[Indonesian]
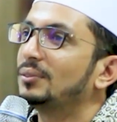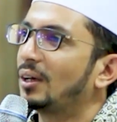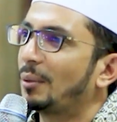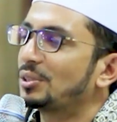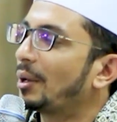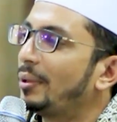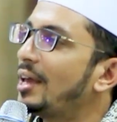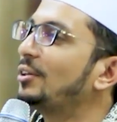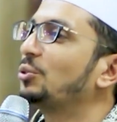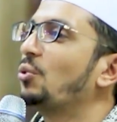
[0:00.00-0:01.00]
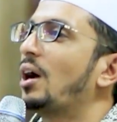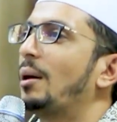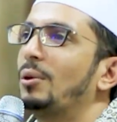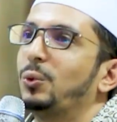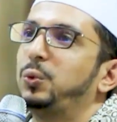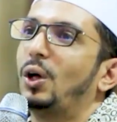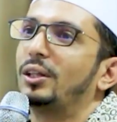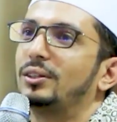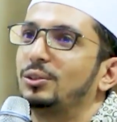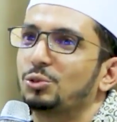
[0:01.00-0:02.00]
nah, nggak bisa ngebedain tuh gue sama
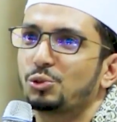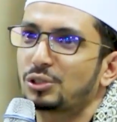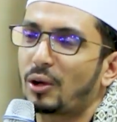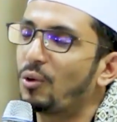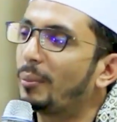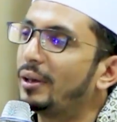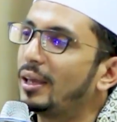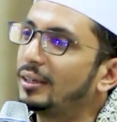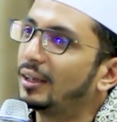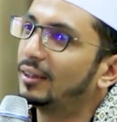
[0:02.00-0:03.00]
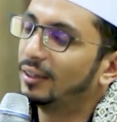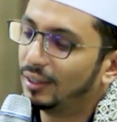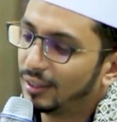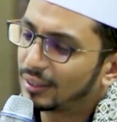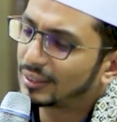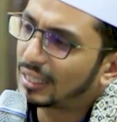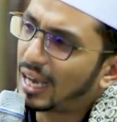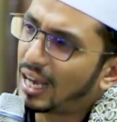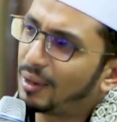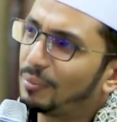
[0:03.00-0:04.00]
bot tuh susah gue ngebedainnya
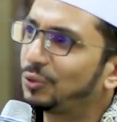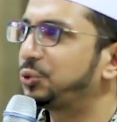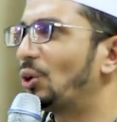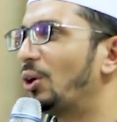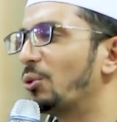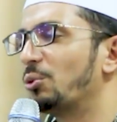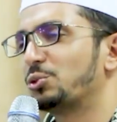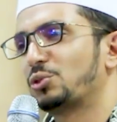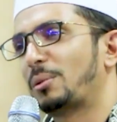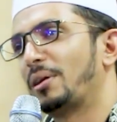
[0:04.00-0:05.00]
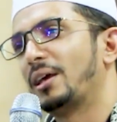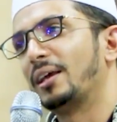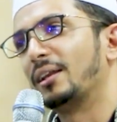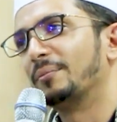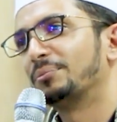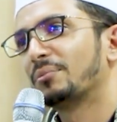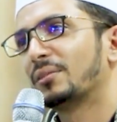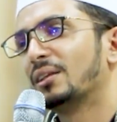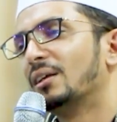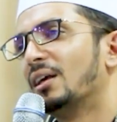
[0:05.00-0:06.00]
ta sama to gue susah bedain
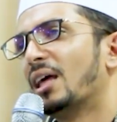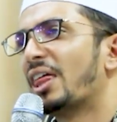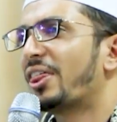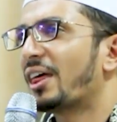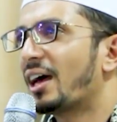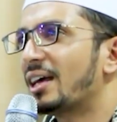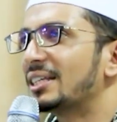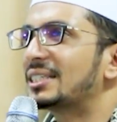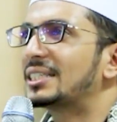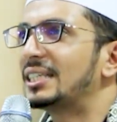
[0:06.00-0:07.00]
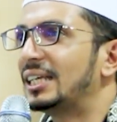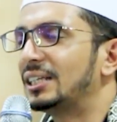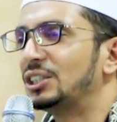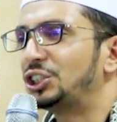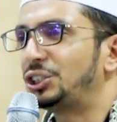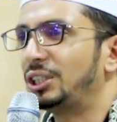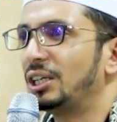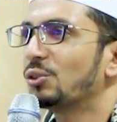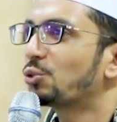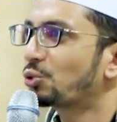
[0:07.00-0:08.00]
tha sin
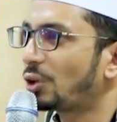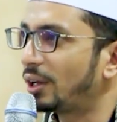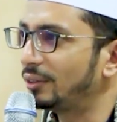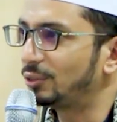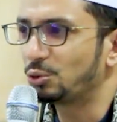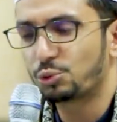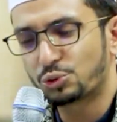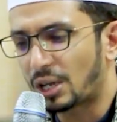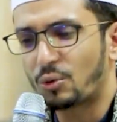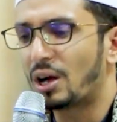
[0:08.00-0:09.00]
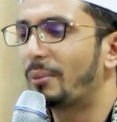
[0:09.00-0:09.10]
shin sod tuh susah gue